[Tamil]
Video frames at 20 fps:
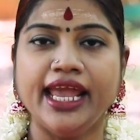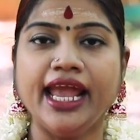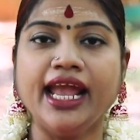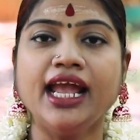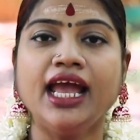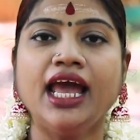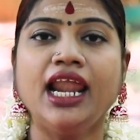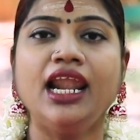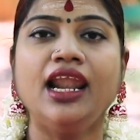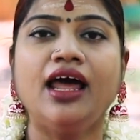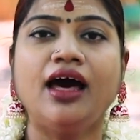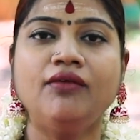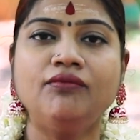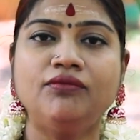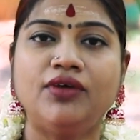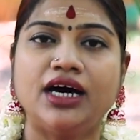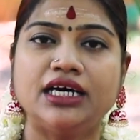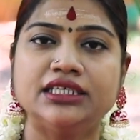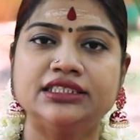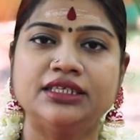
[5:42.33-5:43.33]
எங்கெல்லாம்
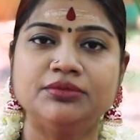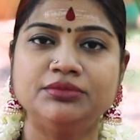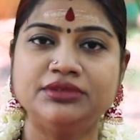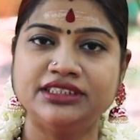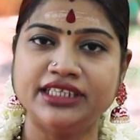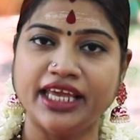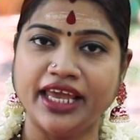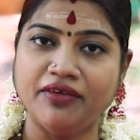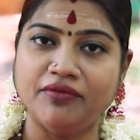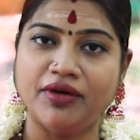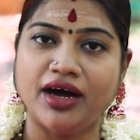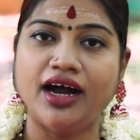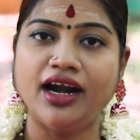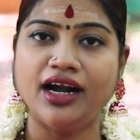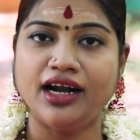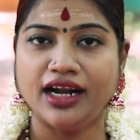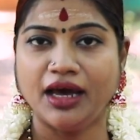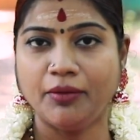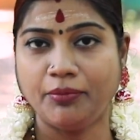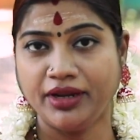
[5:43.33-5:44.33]
வாசம்
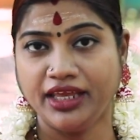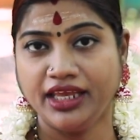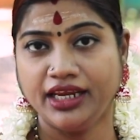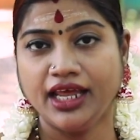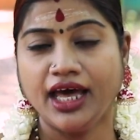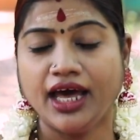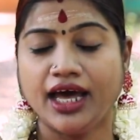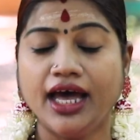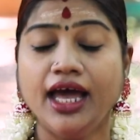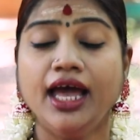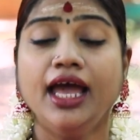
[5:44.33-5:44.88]
செய்வாள் அப்படின்னா